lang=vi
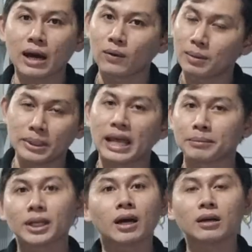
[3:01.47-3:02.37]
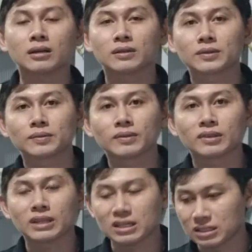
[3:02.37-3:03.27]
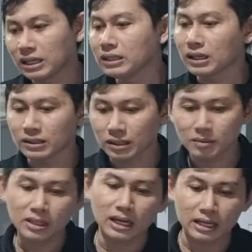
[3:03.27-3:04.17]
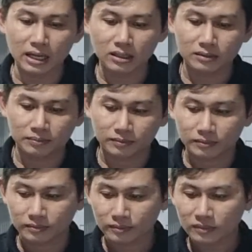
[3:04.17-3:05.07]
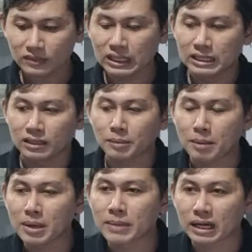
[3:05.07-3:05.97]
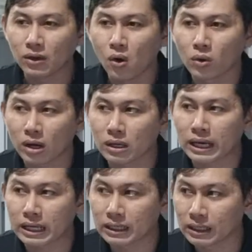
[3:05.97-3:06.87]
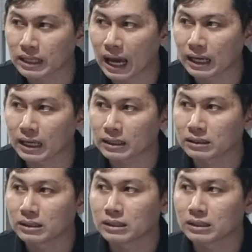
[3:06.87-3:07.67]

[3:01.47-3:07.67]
tới đâu là mình làm tới đó, xử lý thôi chứ không có vấn đề gì hết. Thì các bạn biết mà cái lô đó là hiện tại là